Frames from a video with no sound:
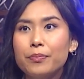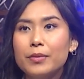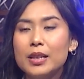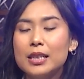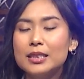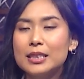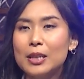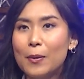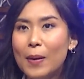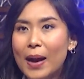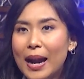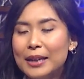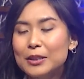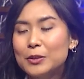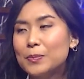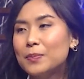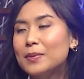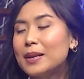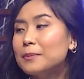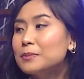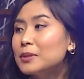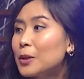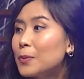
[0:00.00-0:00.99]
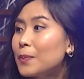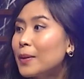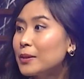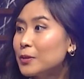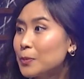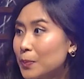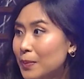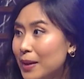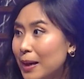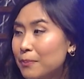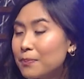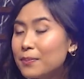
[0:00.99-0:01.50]
sau 20 năm, sau 30
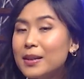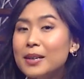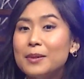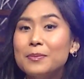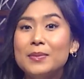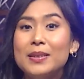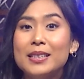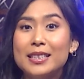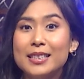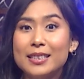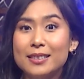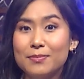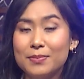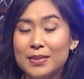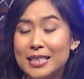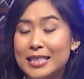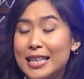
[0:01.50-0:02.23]
năm á, mình